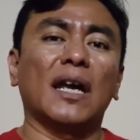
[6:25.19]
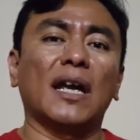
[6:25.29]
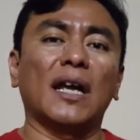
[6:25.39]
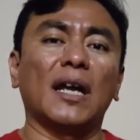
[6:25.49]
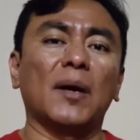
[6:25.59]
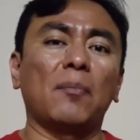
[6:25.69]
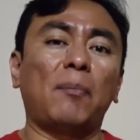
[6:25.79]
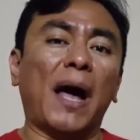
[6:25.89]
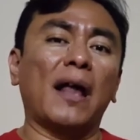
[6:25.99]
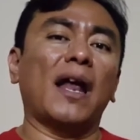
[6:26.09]
eh,
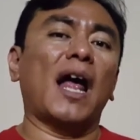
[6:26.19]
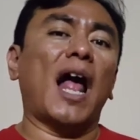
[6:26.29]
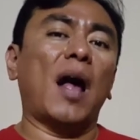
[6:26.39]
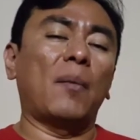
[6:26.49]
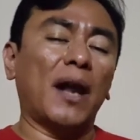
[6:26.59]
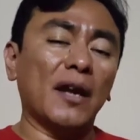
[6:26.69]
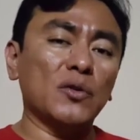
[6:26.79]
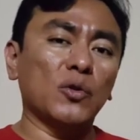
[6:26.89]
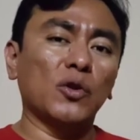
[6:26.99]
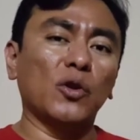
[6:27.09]
para hablar
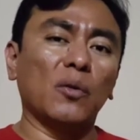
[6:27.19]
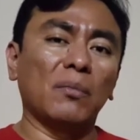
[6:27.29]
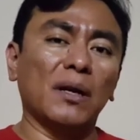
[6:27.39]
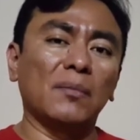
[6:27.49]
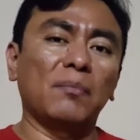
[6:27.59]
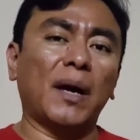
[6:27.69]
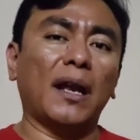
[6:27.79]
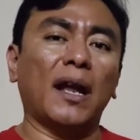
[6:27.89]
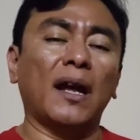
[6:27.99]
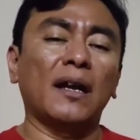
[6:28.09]
su idioma,
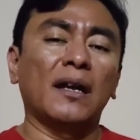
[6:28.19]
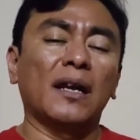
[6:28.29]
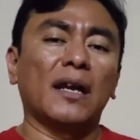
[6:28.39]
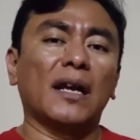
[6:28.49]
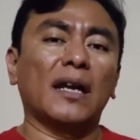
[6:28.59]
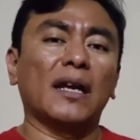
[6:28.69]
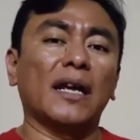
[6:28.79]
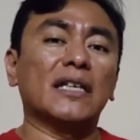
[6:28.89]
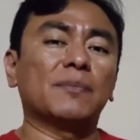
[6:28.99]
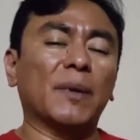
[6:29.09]
para
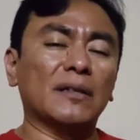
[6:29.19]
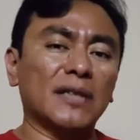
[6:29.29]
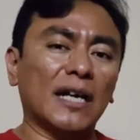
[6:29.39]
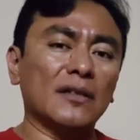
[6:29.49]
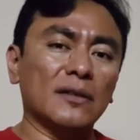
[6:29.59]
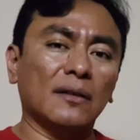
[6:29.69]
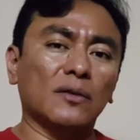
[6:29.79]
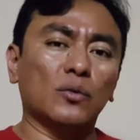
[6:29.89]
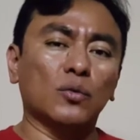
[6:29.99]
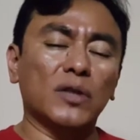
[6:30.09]
expresar
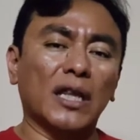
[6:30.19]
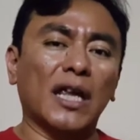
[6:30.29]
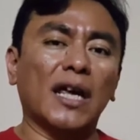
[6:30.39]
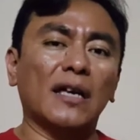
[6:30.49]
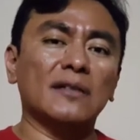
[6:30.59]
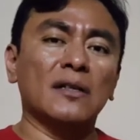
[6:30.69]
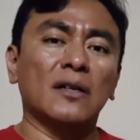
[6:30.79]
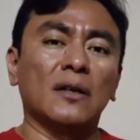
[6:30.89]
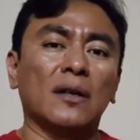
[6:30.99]
sus ideas